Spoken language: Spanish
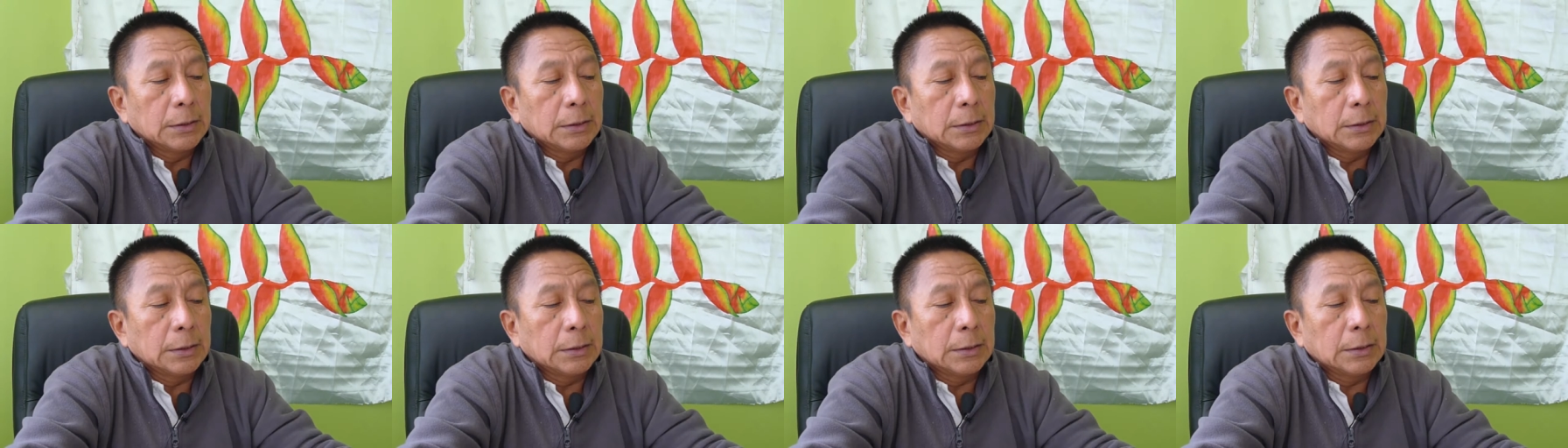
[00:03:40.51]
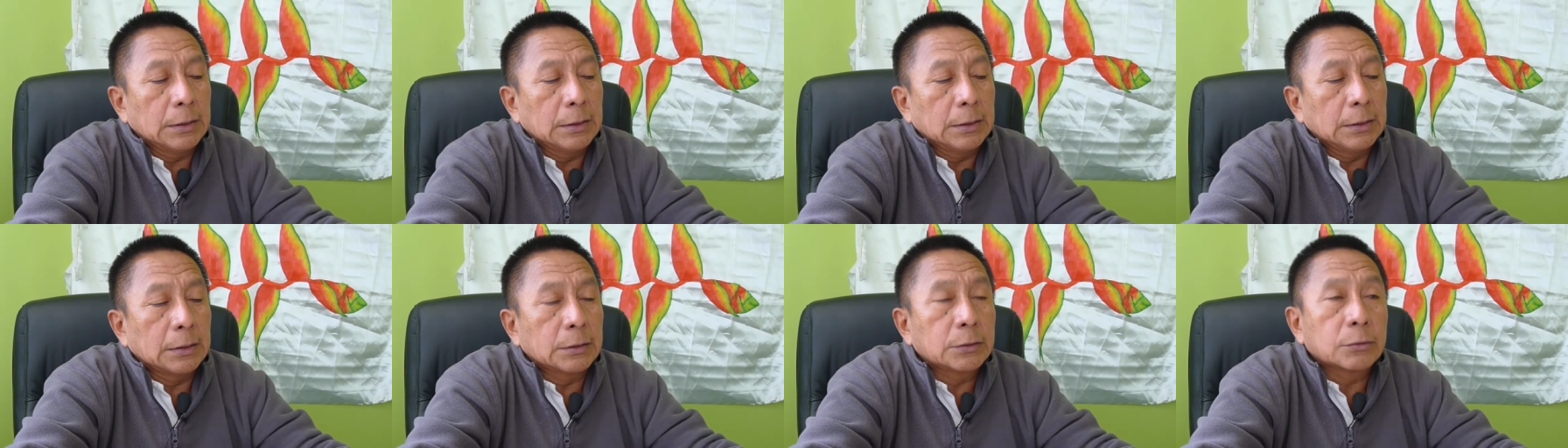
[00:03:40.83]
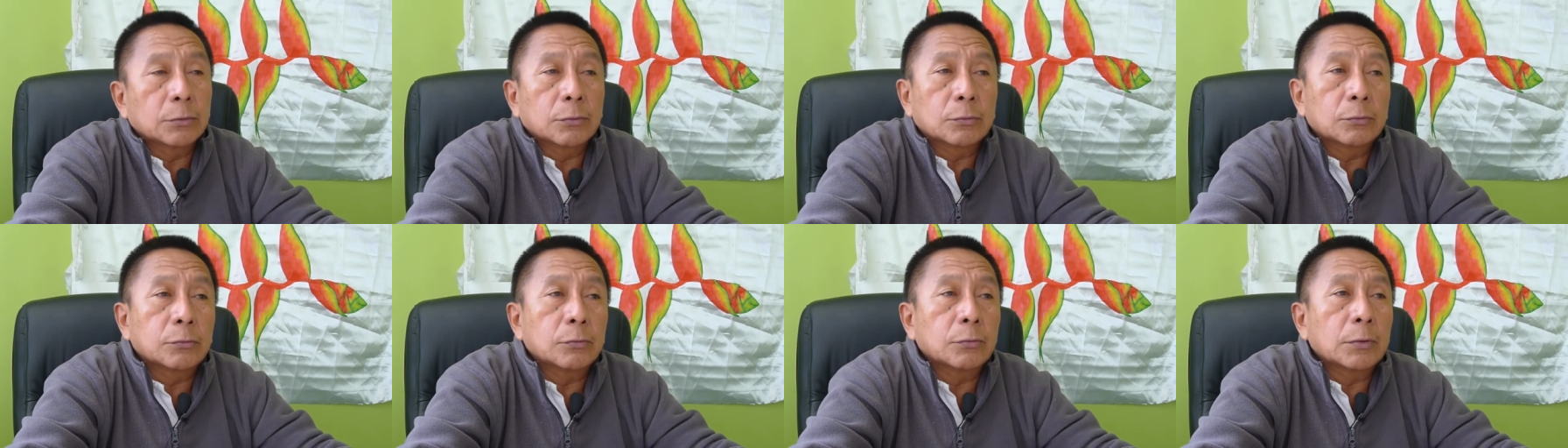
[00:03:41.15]
eh,
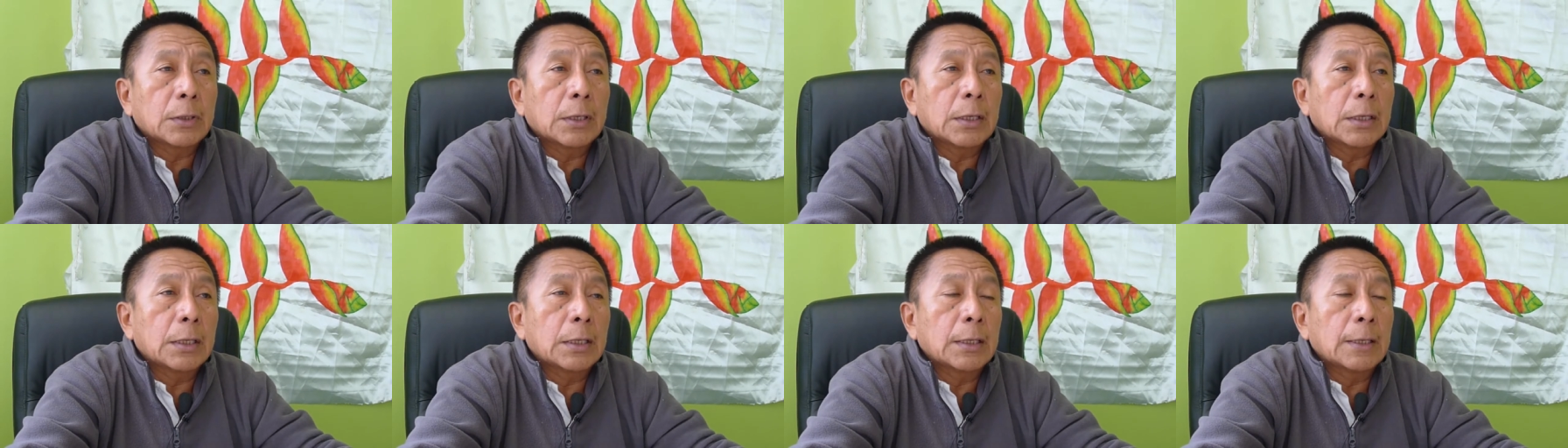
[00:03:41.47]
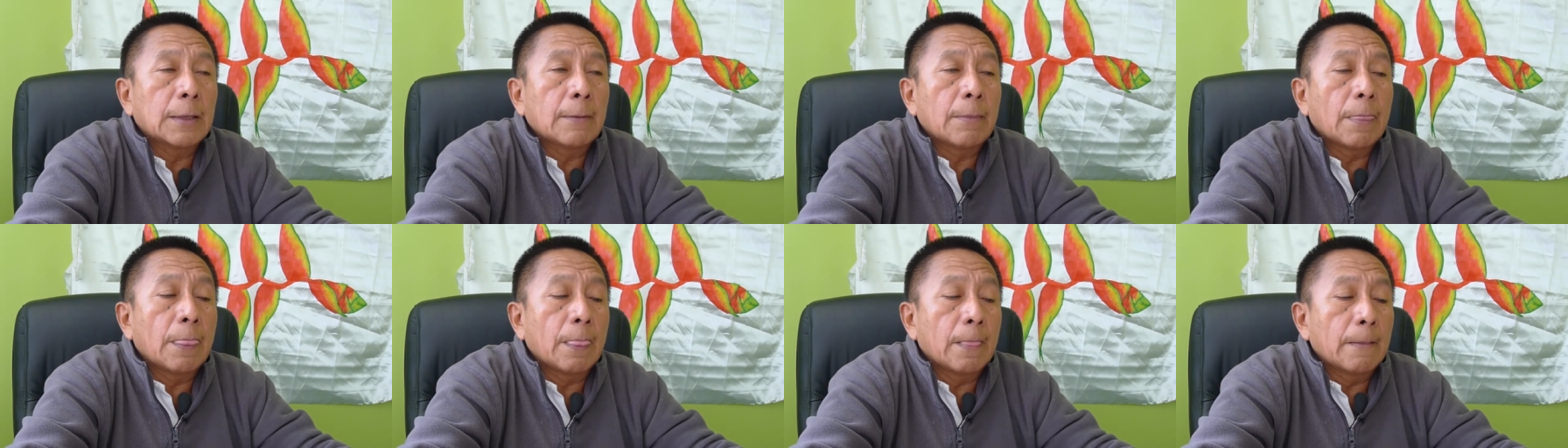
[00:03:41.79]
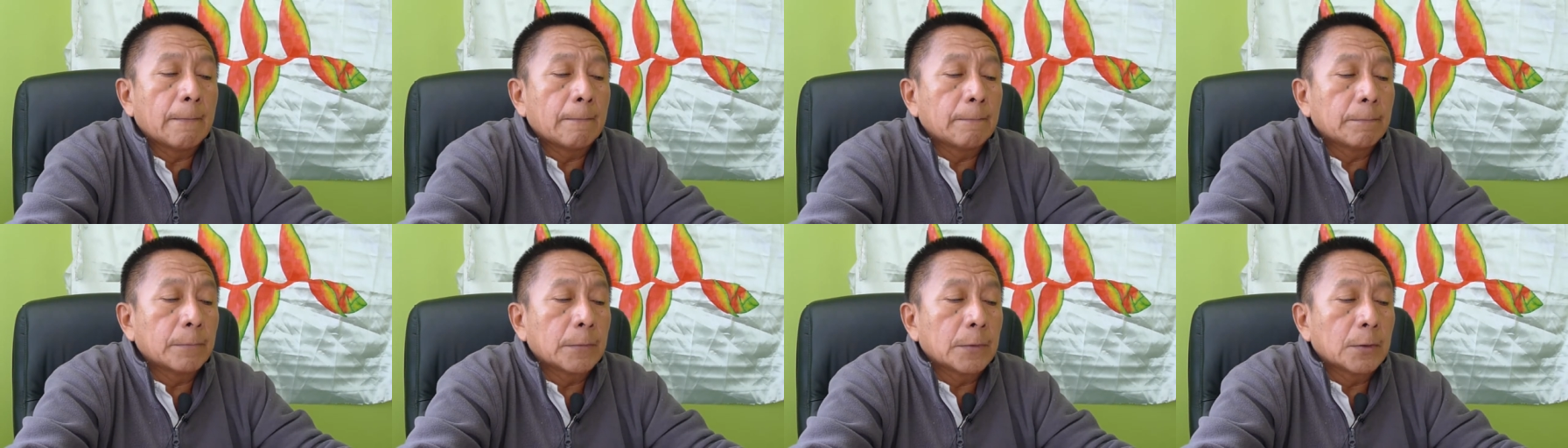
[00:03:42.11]
estructura mm,
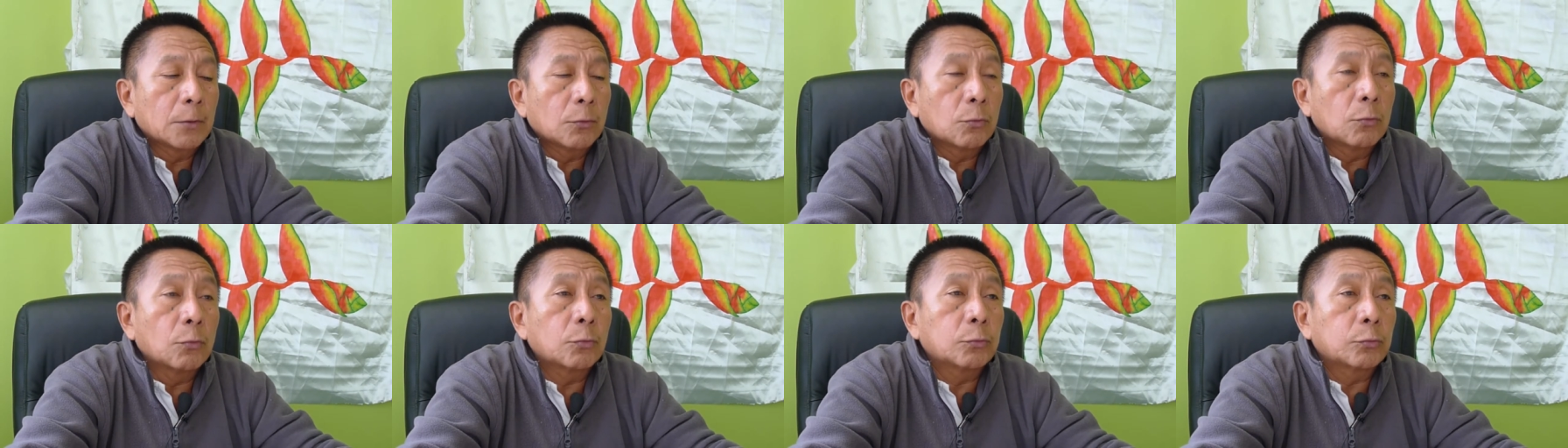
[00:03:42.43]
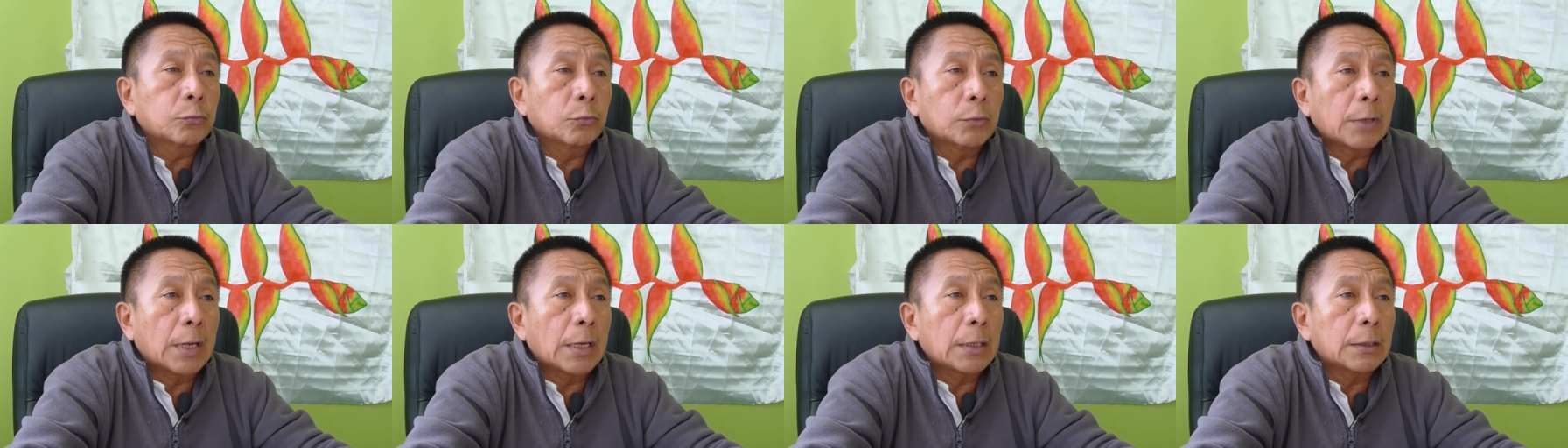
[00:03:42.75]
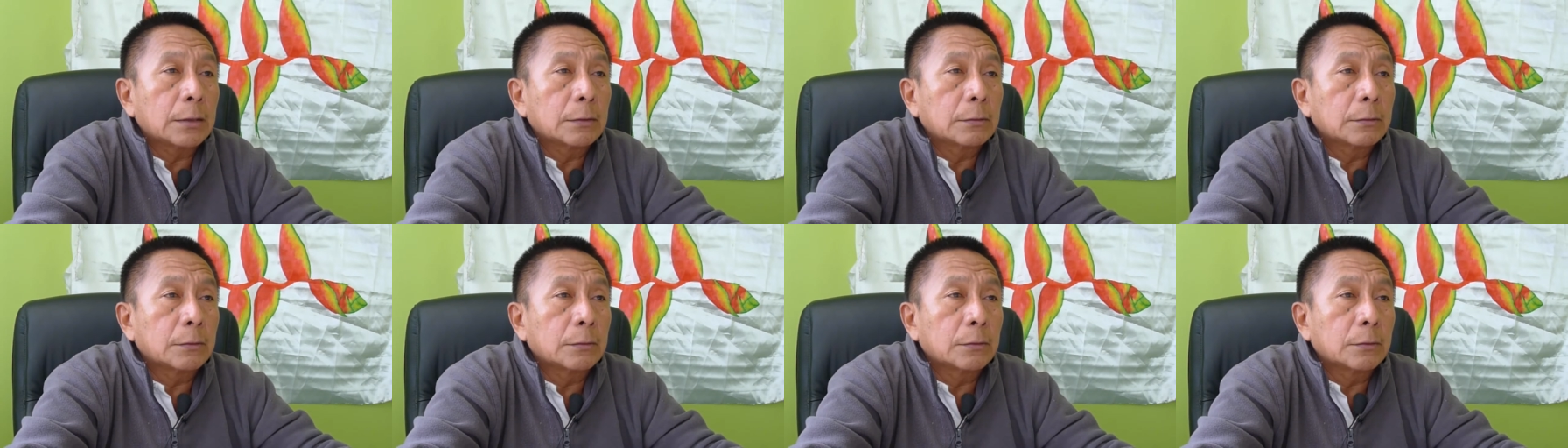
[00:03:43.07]

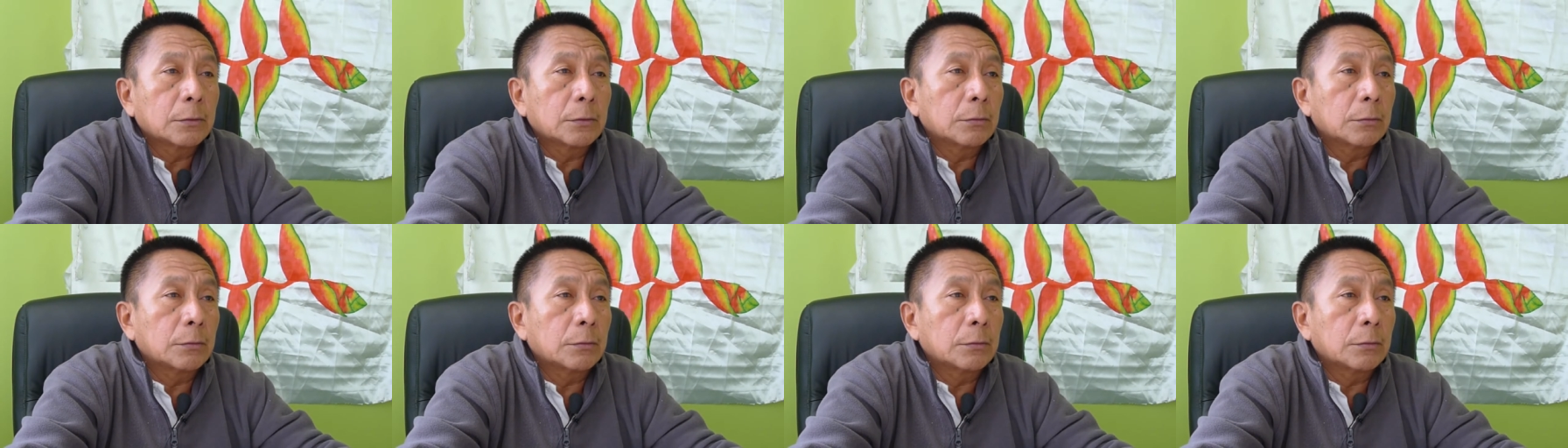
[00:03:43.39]
cultural,